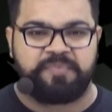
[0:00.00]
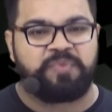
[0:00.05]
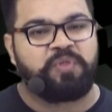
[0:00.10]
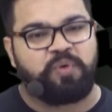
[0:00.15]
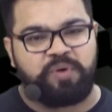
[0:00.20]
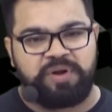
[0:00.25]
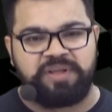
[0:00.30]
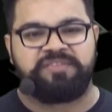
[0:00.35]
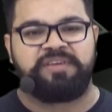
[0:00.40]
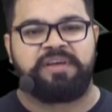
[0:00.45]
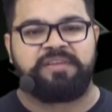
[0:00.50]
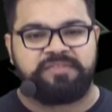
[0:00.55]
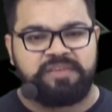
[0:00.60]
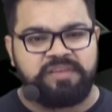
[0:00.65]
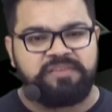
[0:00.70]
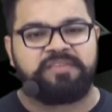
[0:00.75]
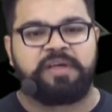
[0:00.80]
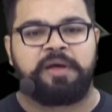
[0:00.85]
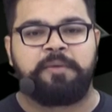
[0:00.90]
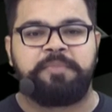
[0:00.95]
थोड़े
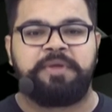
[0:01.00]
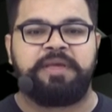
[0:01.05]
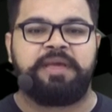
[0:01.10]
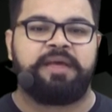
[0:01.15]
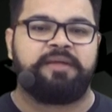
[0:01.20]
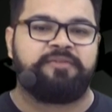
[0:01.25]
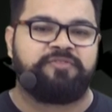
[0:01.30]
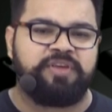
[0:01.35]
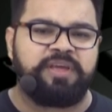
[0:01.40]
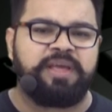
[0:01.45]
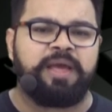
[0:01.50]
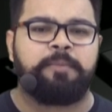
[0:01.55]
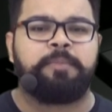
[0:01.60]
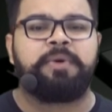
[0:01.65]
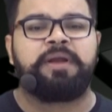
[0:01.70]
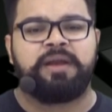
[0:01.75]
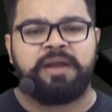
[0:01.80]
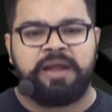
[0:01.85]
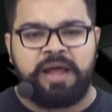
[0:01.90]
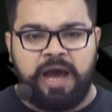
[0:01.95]
चांसेस कम ही हैं ठीक है
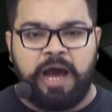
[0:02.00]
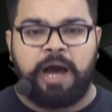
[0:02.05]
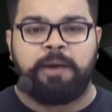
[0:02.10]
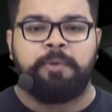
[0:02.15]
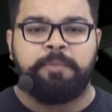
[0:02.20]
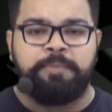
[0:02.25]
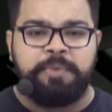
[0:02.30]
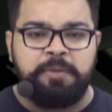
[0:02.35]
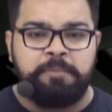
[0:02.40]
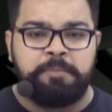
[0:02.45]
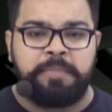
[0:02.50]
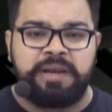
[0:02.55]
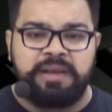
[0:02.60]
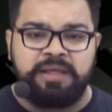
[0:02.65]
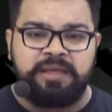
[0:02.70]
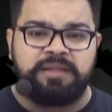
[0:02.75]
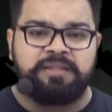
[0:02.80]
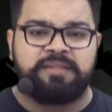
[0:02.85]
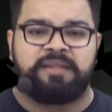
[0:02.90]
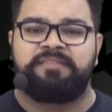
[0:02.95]
पर आप अपनी मन
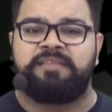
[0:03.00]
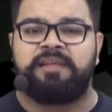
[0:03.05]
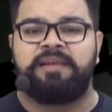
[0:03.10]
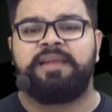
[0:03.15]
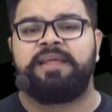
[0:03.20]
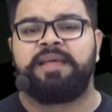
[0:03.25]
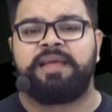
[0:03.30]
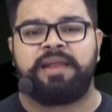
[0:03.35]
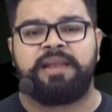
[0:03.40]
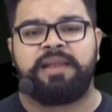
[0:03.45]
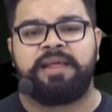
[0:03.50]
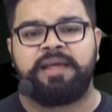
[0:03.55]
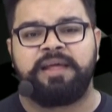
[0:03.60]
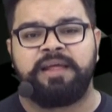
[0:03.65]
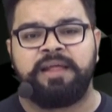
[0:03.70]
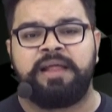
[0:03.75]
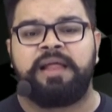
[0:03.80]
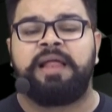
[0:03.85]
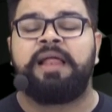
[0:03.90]
की तसल्ली के लिए